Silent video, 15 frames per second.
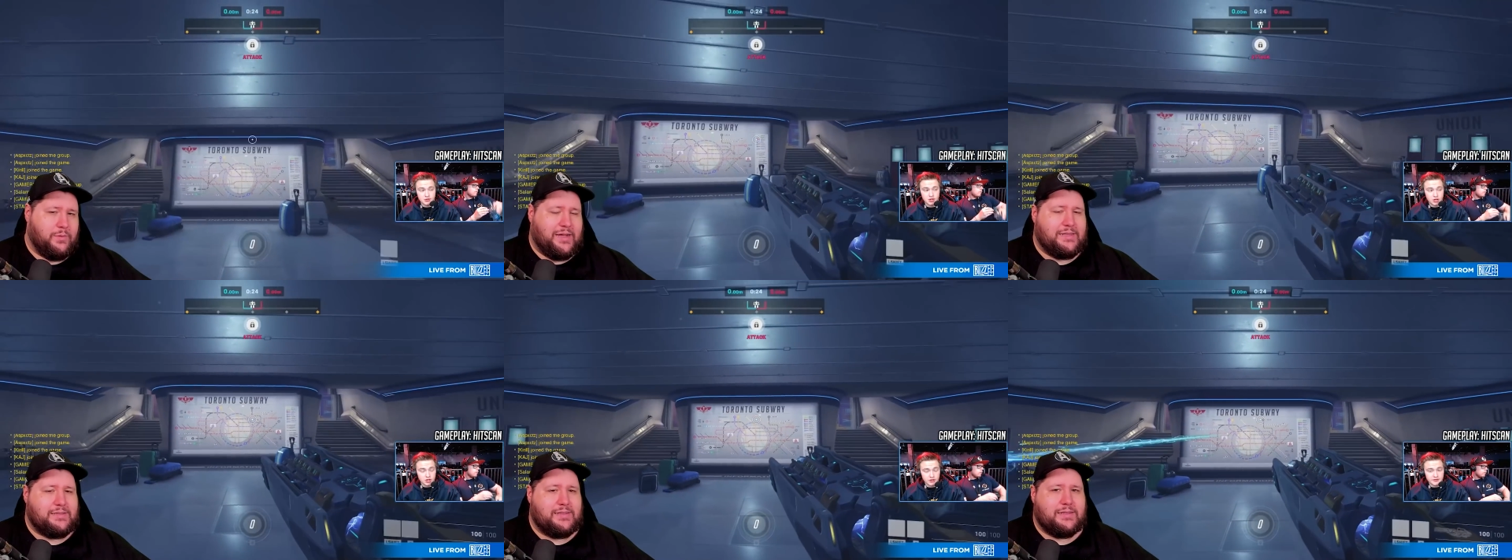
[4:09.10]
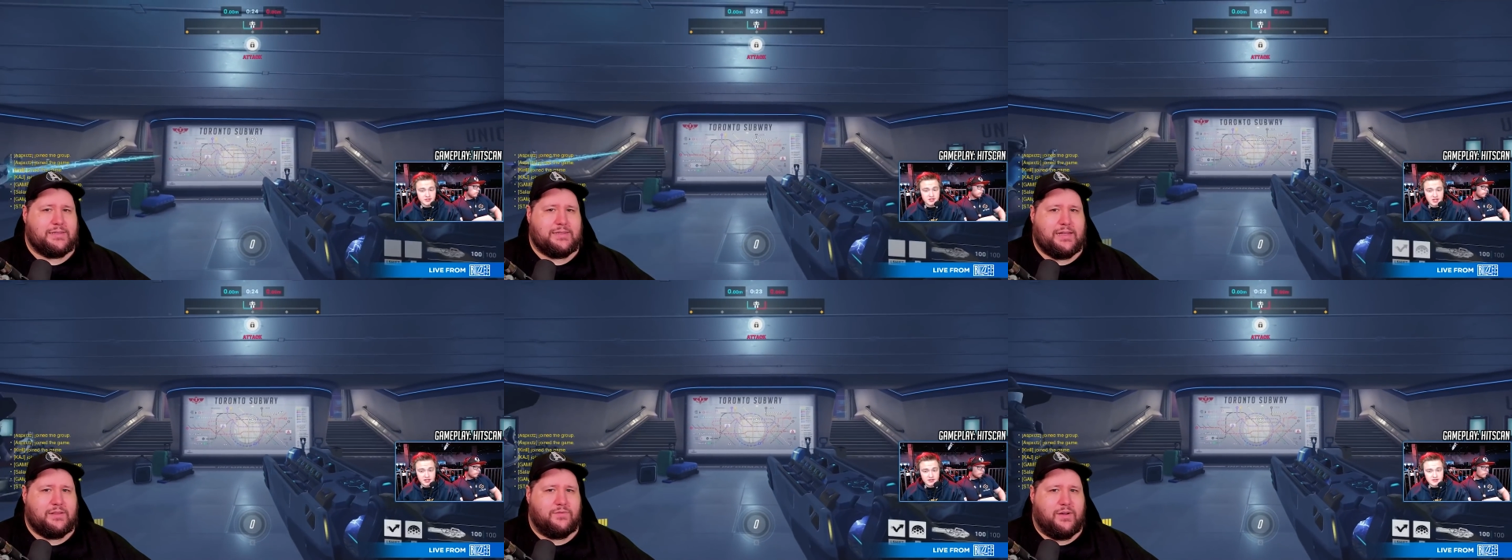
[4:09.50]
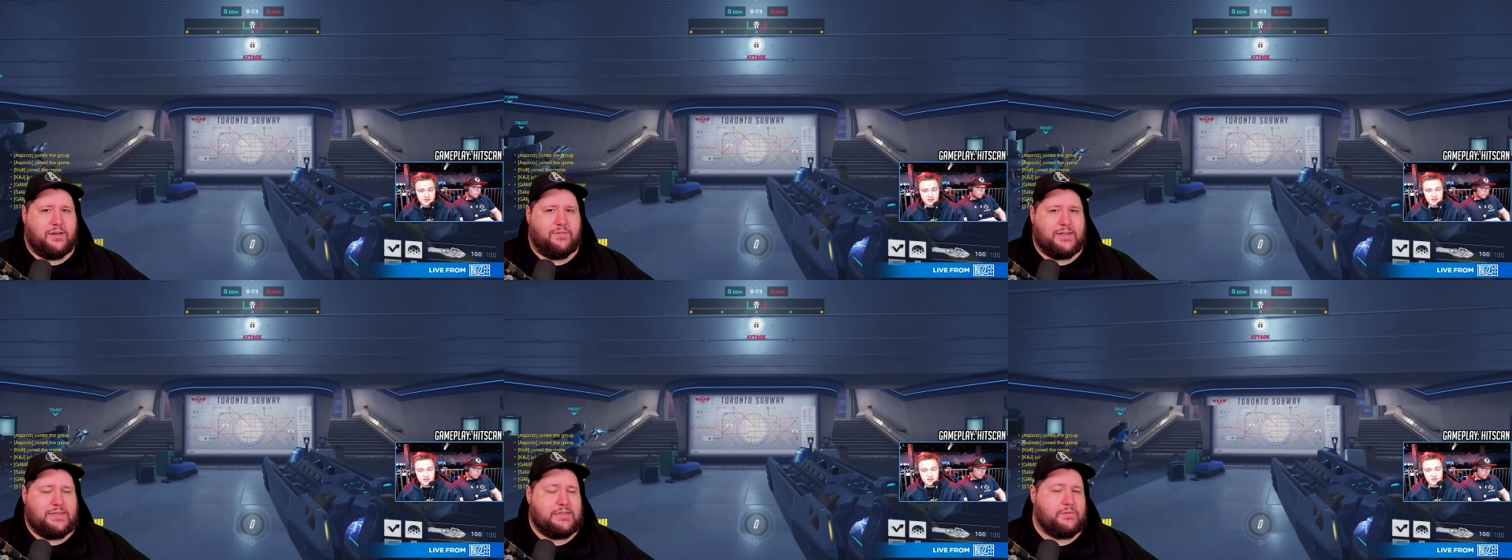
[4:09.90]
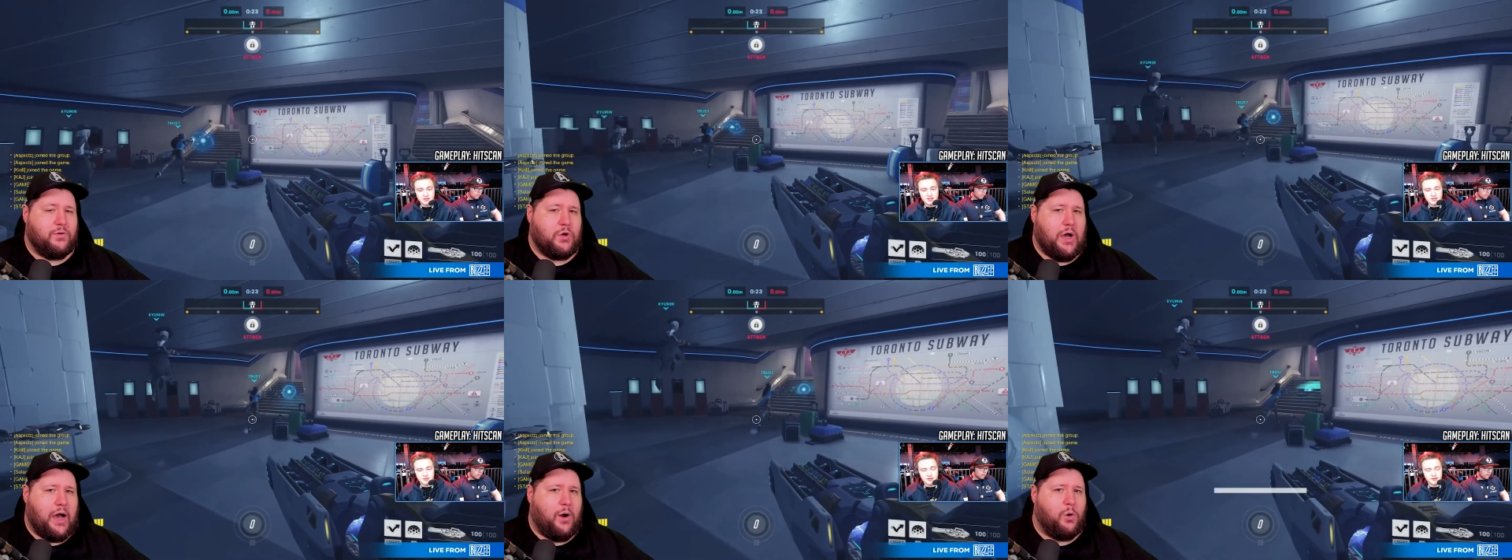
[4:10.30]
ganz interessant war, war diese
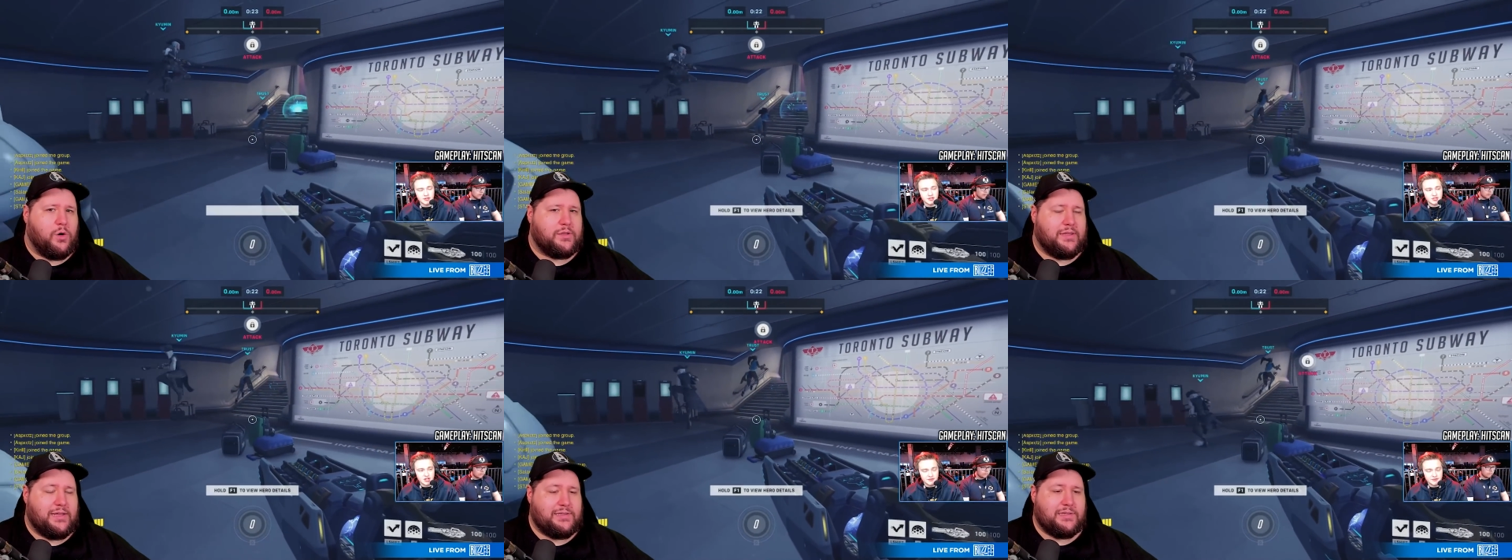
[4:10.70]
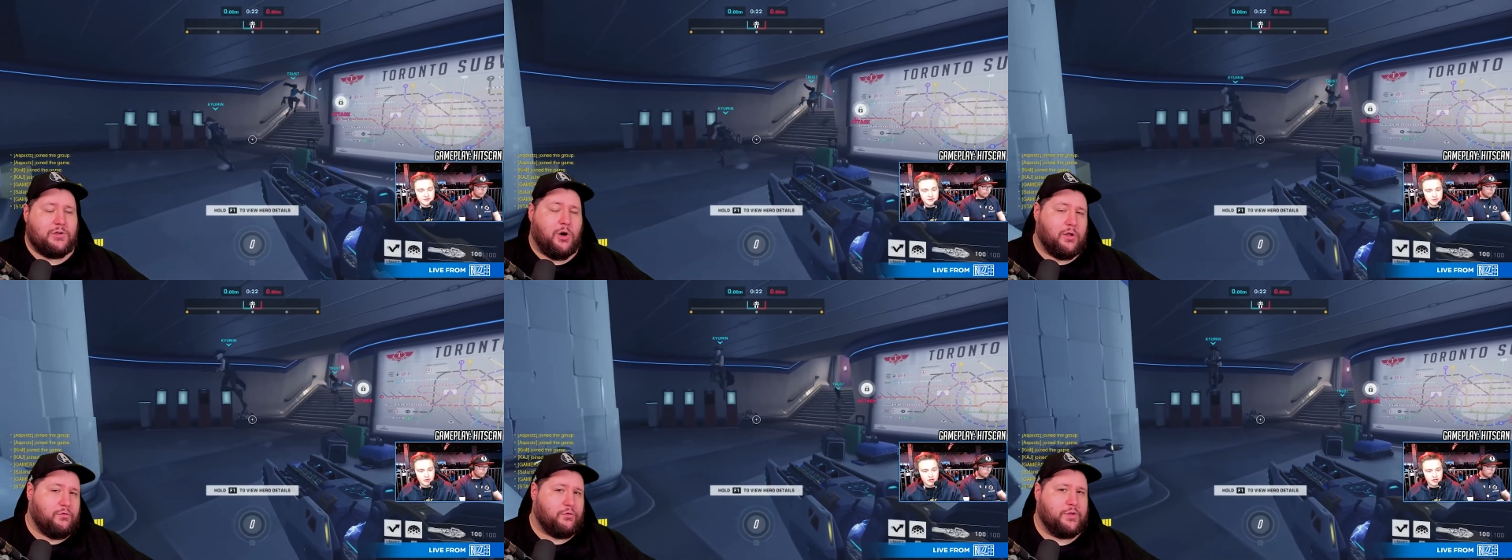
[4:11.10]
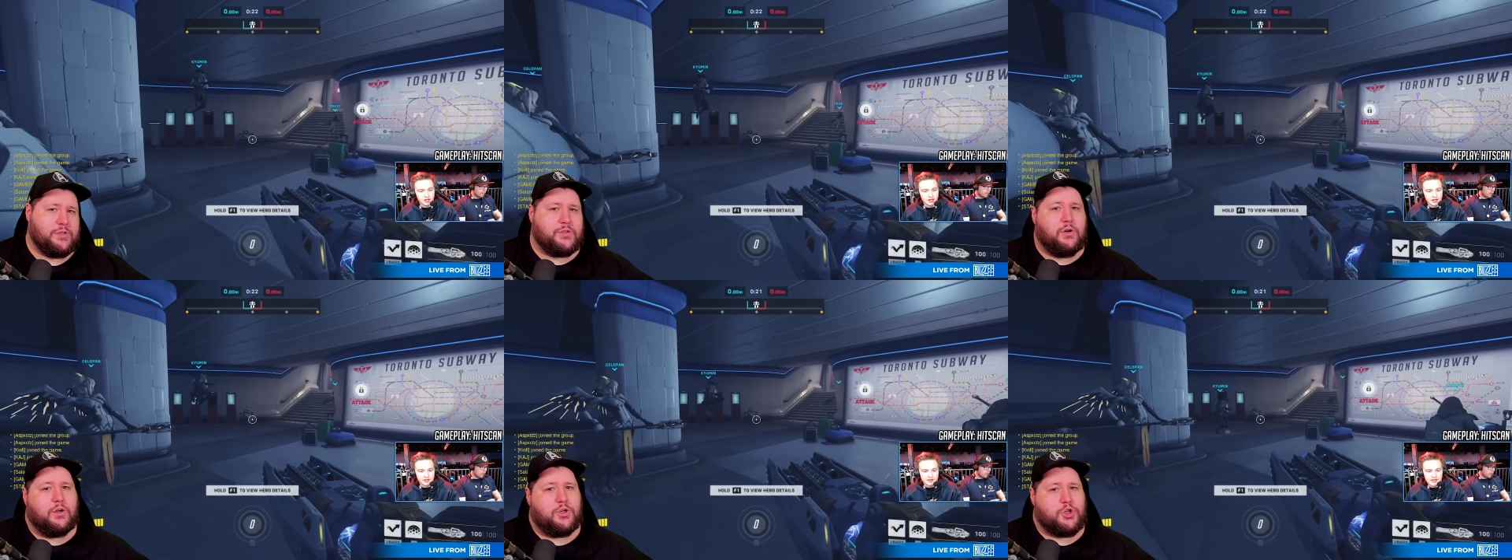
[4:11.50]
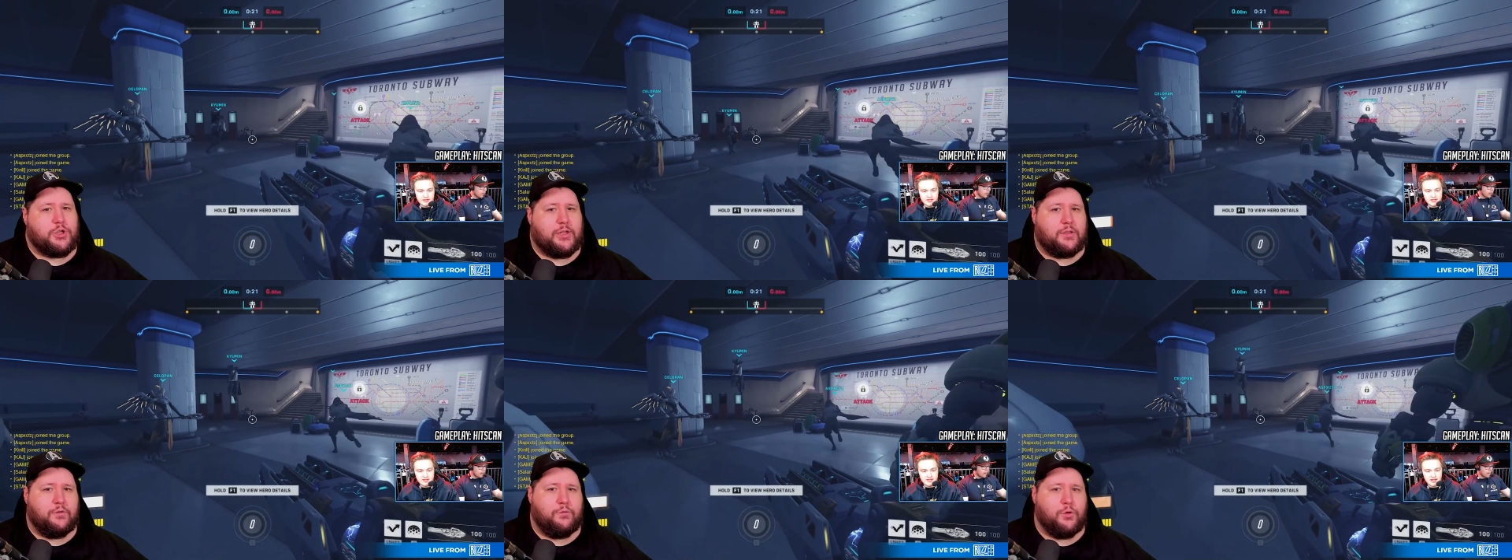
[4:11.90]
Woche auch, dass ein Conference Call
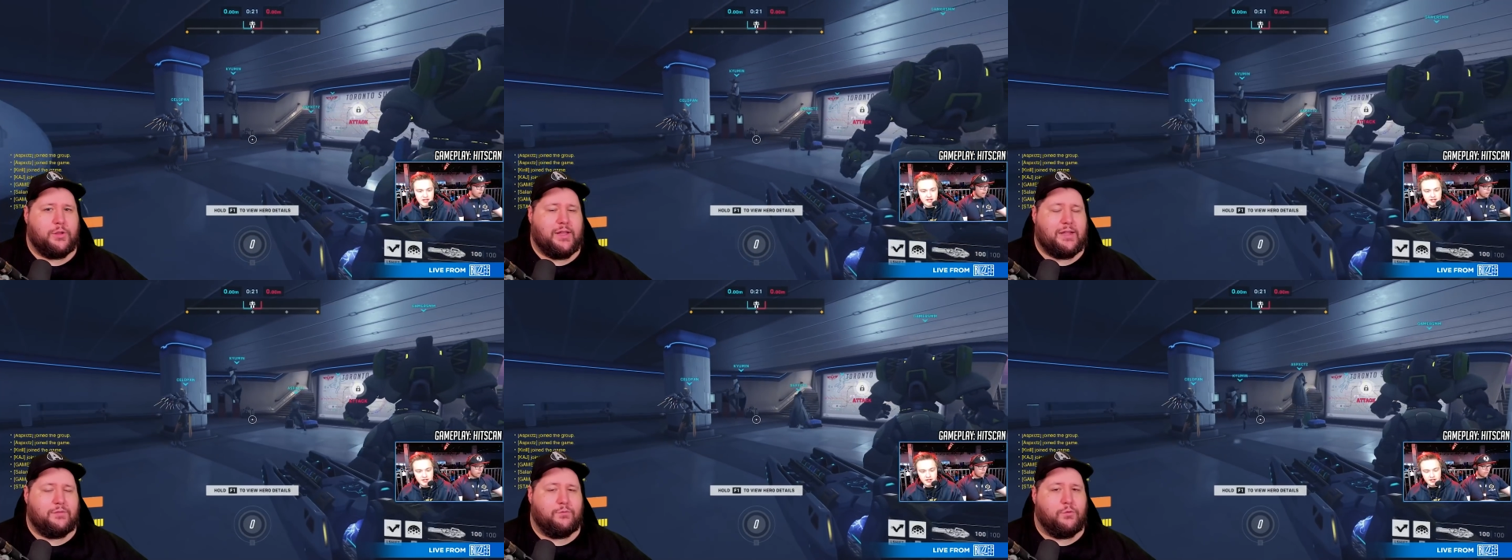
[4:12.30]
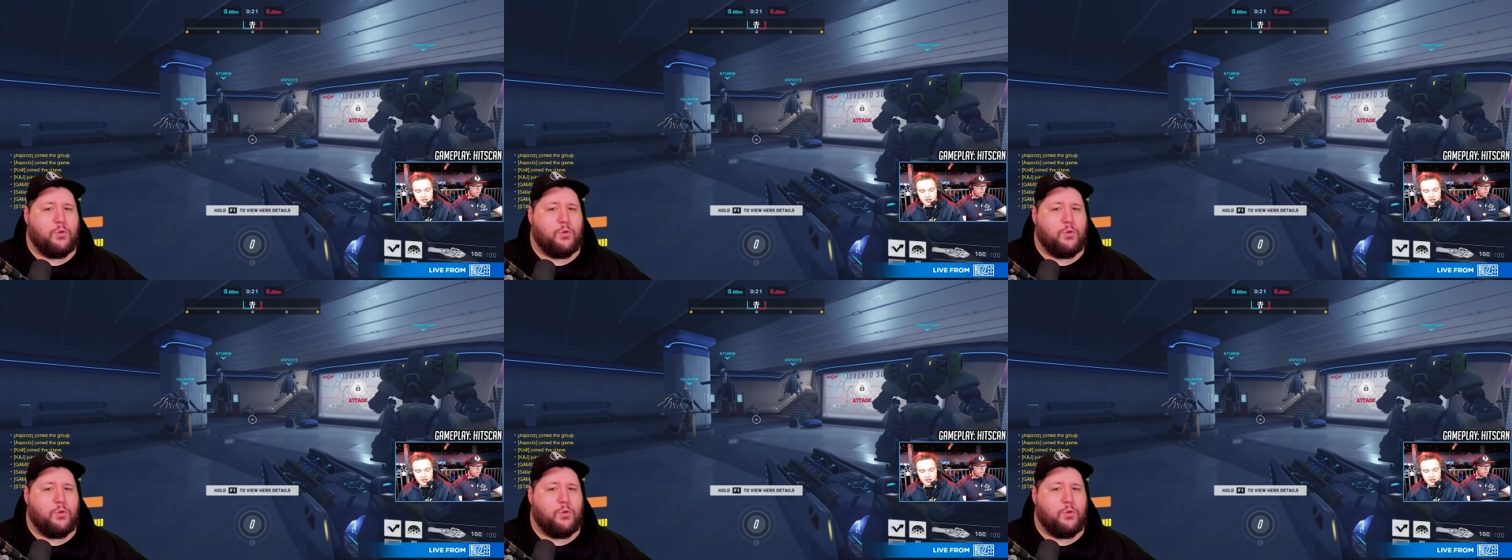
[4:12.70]
stattgefunden hat,